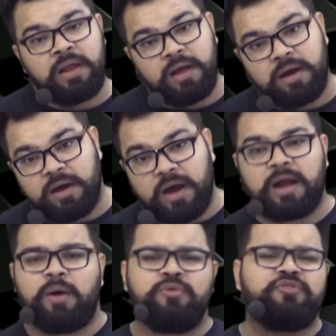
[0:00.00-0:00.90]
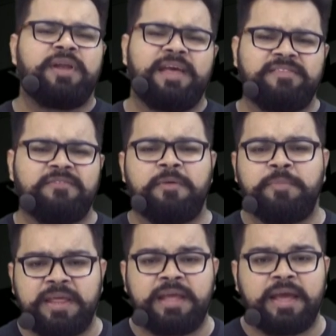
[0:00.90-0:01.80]
अकाउंट्स और एस
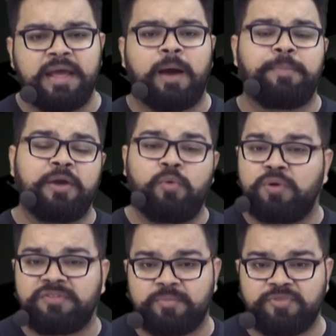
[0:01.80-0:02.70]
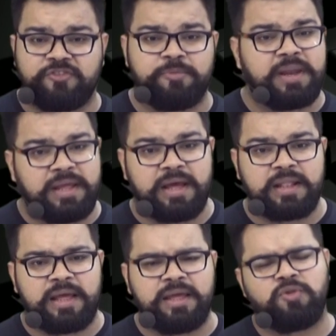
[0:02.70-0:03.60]
ठीक है आपके कोर सब्जेक्ट्स में नहीं
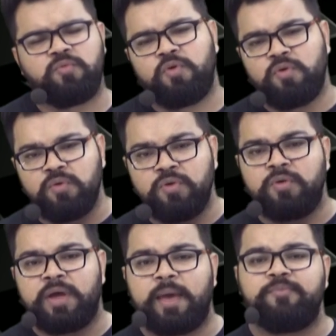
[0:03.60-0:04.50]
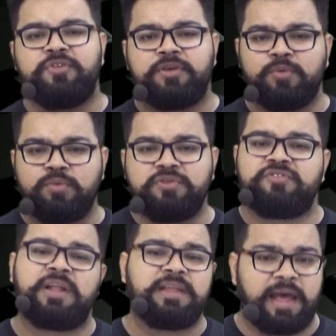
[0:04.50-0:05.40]
आता है तो वो एम
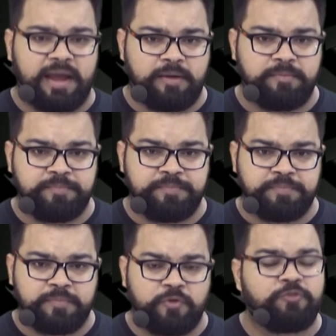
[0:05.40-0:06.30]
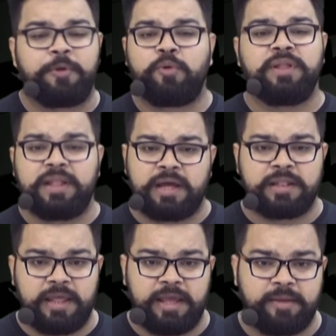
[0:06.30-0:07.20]
चल जाएगा उसमें कोई
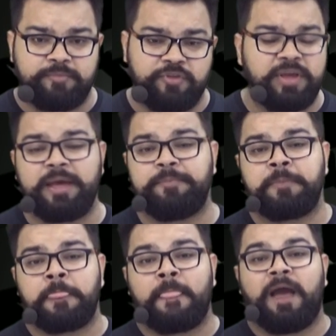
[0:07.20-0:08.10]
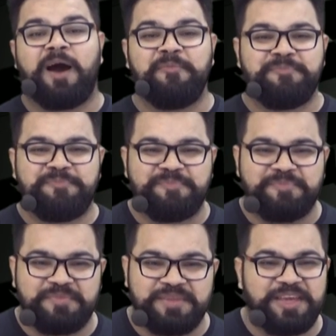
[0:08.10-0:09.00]
दिक्कत नहीं है ठीक है अब
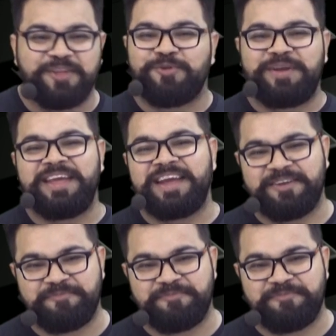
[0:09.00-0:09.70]
ये तो ठीक है